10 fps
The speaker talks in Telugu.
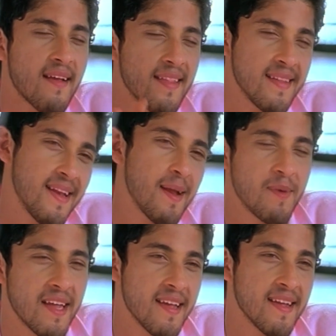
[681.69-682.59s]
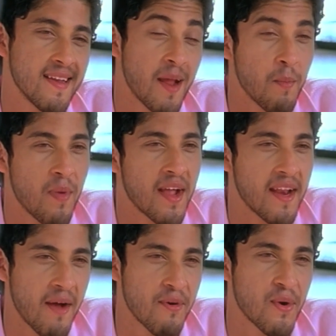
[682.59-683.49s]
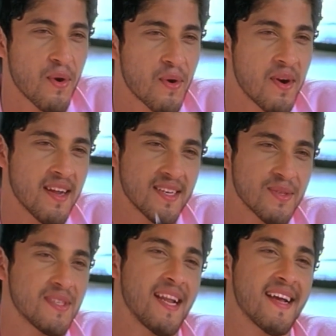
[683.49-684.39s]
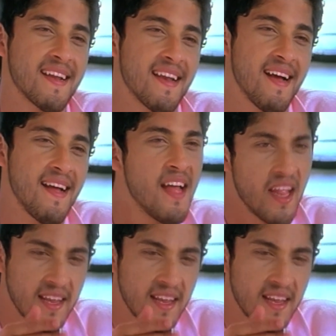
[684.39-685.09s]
అయినా మన గురించి మనమే గోపాలు చెప్పుకుంటే అంత బాగుండదులేండి మీరు